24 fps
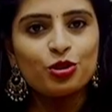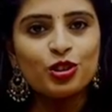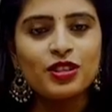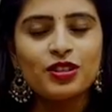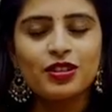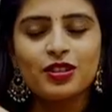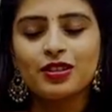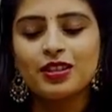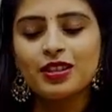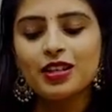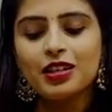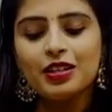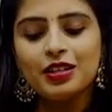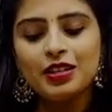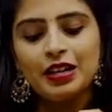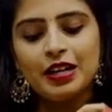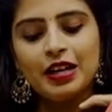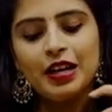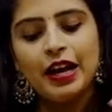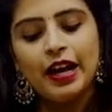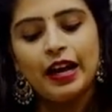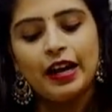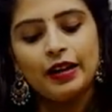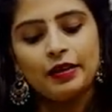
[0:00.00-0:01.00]
వచ్చేసింది
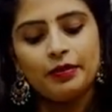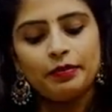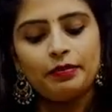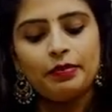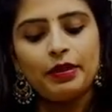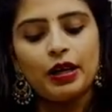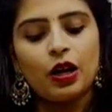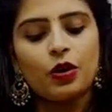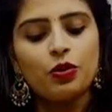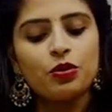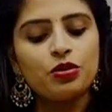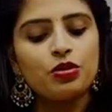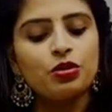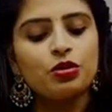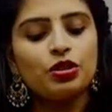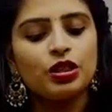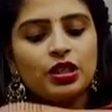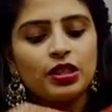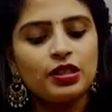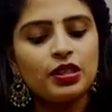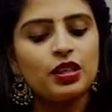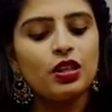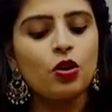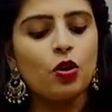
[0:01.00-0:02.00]
అండ్ బ్లౌజ్
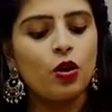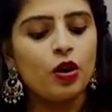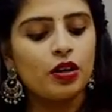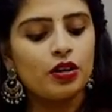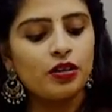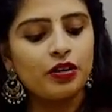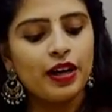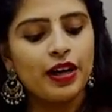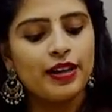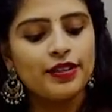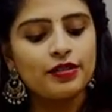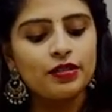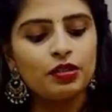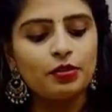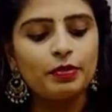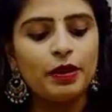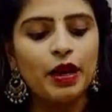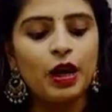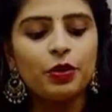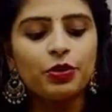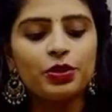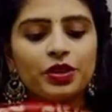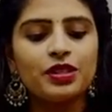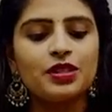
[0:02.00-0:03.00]
వచ్చేసి కాంట్రాస్ట్
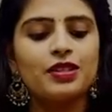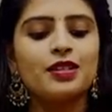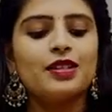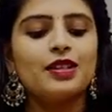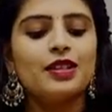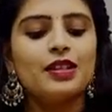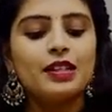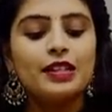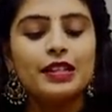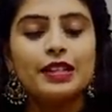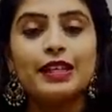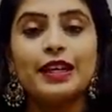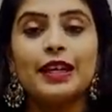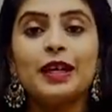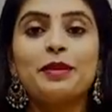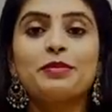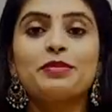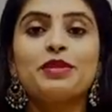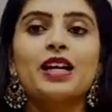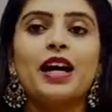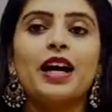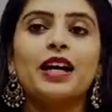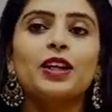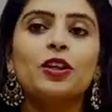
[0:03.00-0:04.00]
బ్లౌజ్
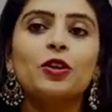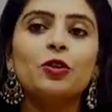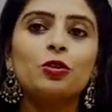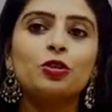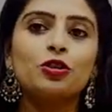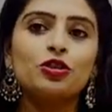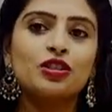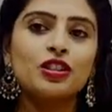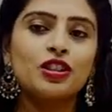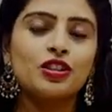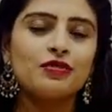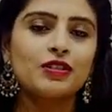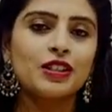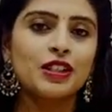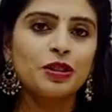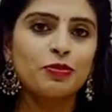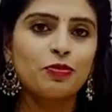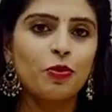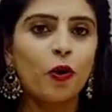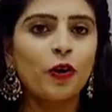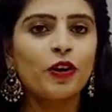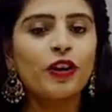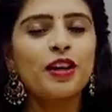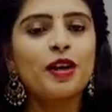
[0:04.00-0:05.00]
సేమ్ శారీలో వచ్చినటువంటి
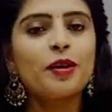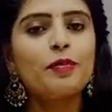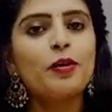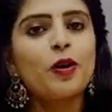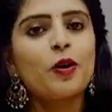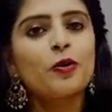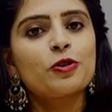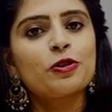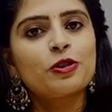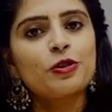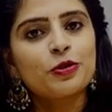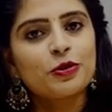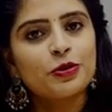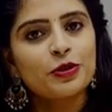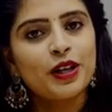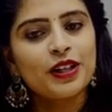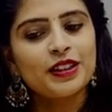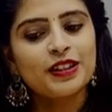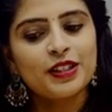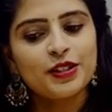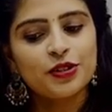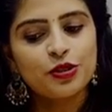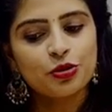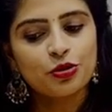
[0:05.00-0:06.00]
బార్డరే బ్లౌజ్లో
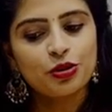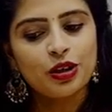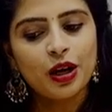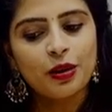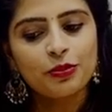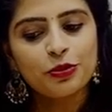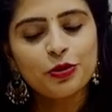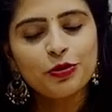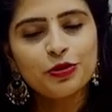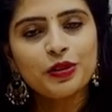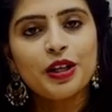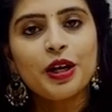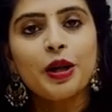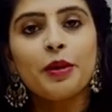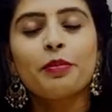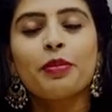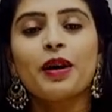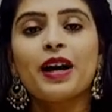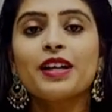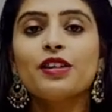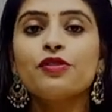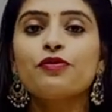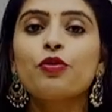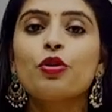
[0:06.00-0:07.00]
కూడా తీసుకున్నాము
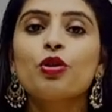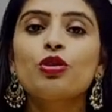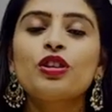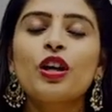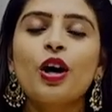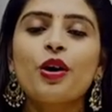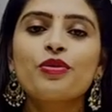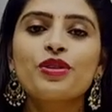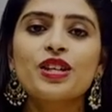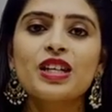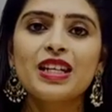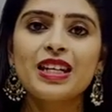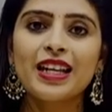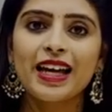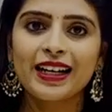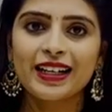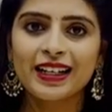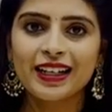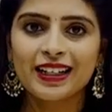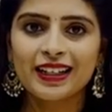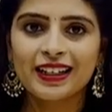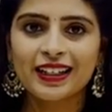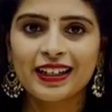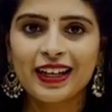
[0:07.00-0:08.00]
ప్రైస్ ఫోర్ థౌజండ్
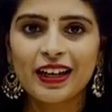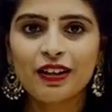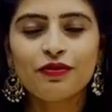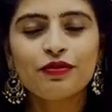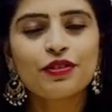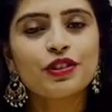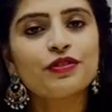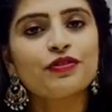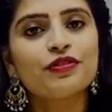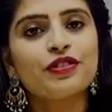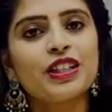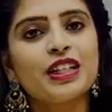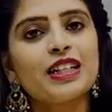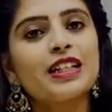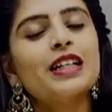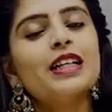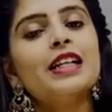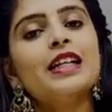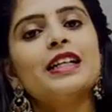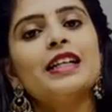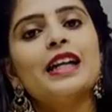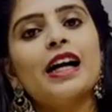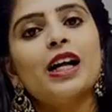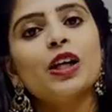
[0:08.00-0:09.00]
నైన్ హండ్రెడ్ అండ్ ఫిఫ్టీ
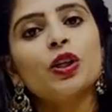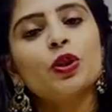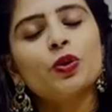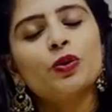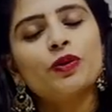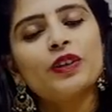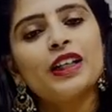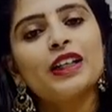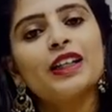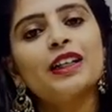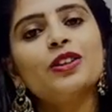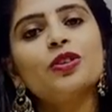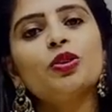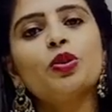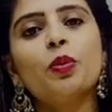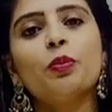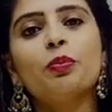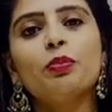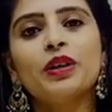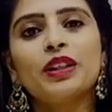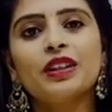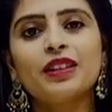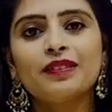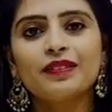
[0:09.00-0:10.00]
నాలుగు వేల
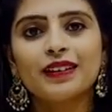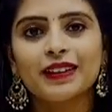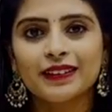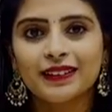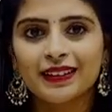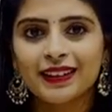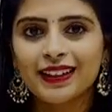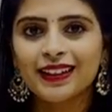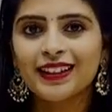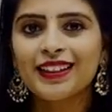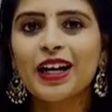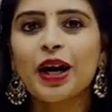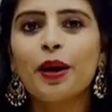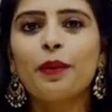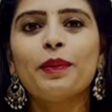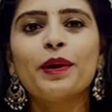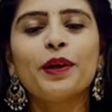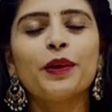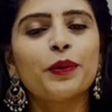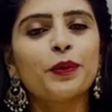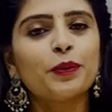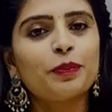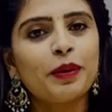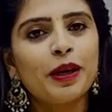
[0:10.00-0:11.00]
తొమ్మిది వందల
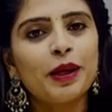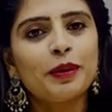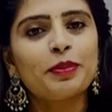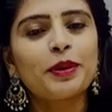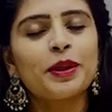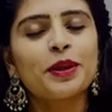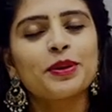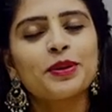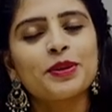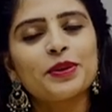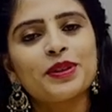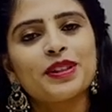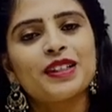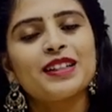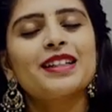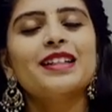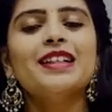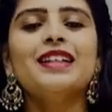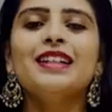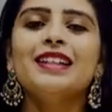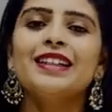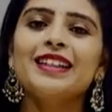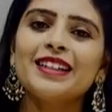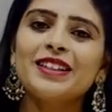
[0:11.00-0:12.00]
యాభై రూపాయలు పడుతుంది
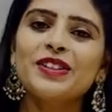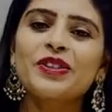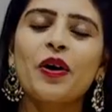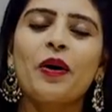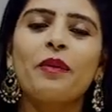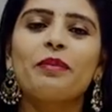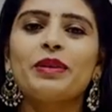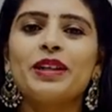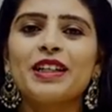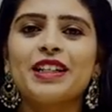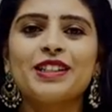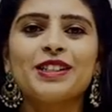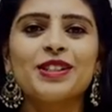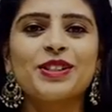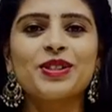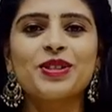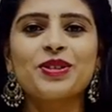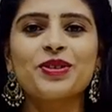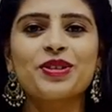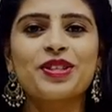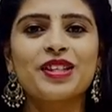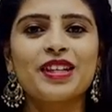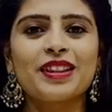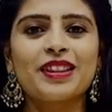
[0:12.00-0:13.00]
నెక్స్ట్
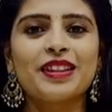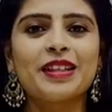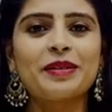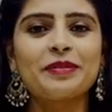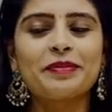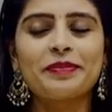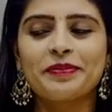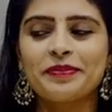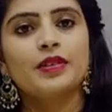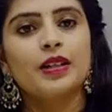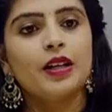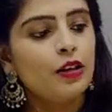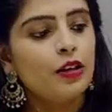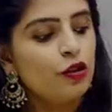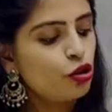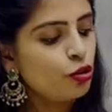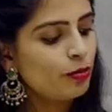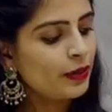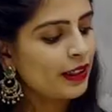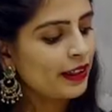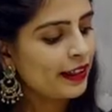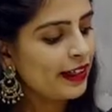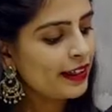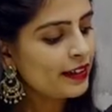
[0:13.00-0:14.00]
కాంబినేషన్ చూసేద్దాం
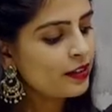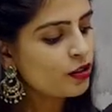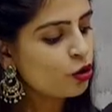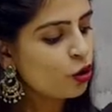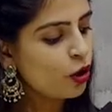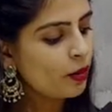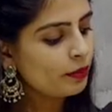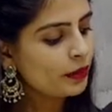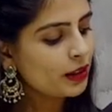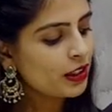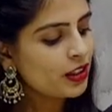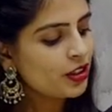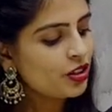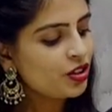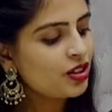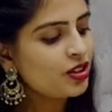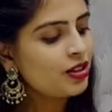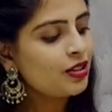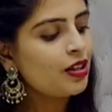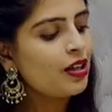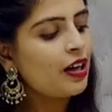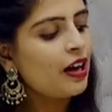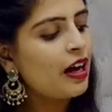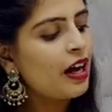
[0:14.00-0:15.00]
సో మన నెక్స్ట్
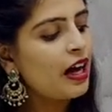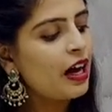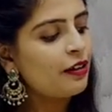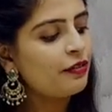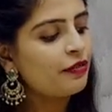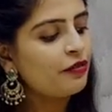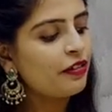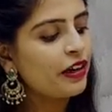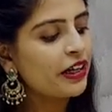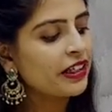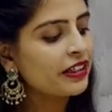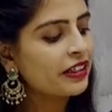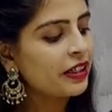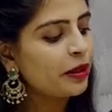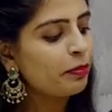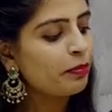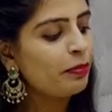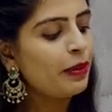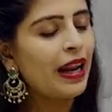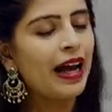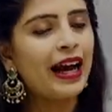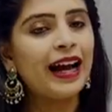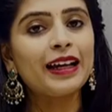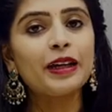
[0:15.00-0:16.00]
కాంబినేషన్ హాఫ్ వైట్కి
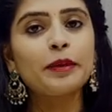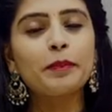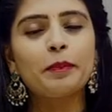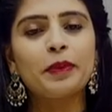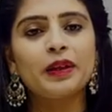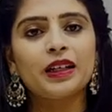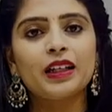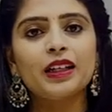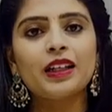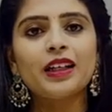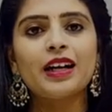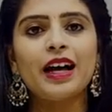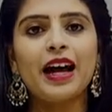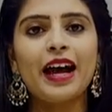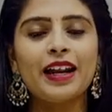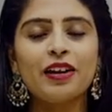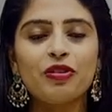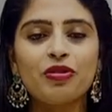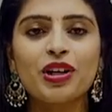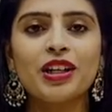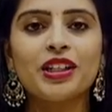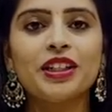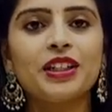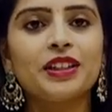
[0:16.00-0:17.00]
బ్లాక్ పింక్
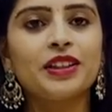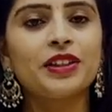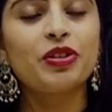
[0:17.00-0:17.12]
అండ్ రెడ్